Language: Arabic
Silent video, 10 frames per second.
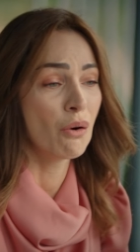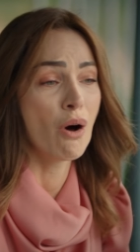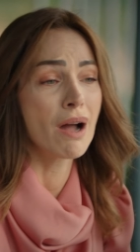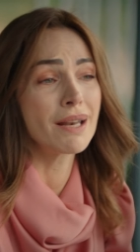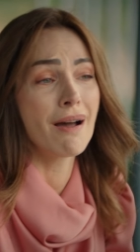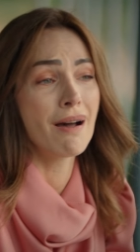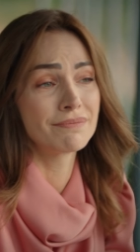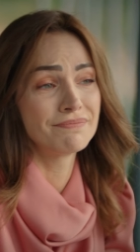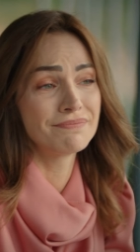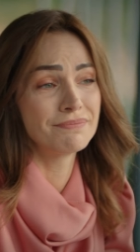ما
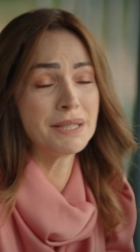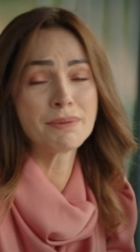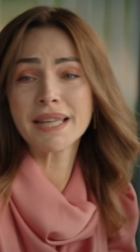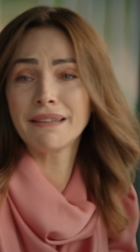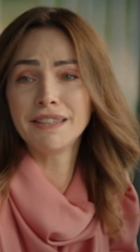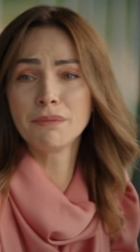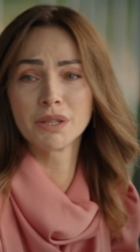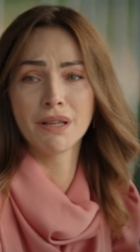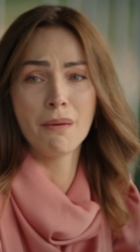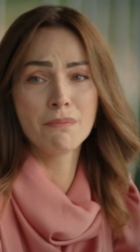بعرف إذا كان
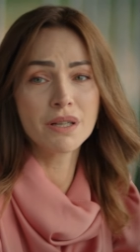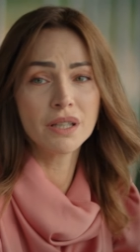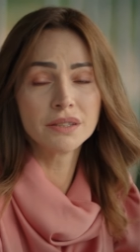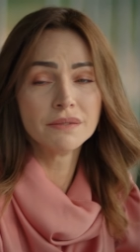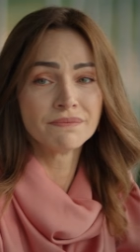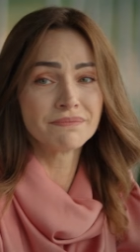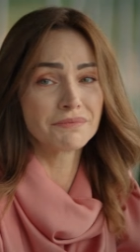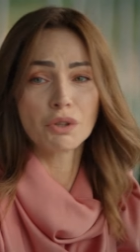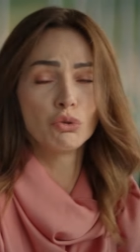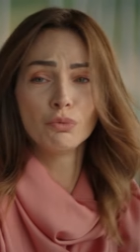نفس الزلمة
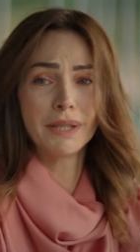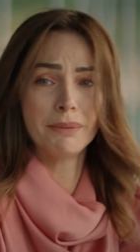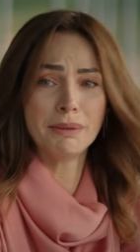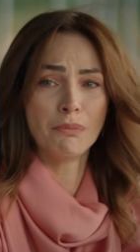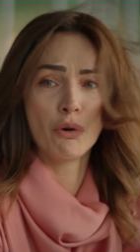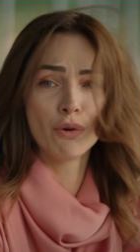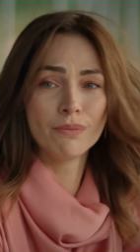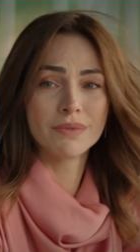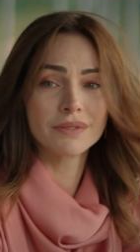اللي حبيته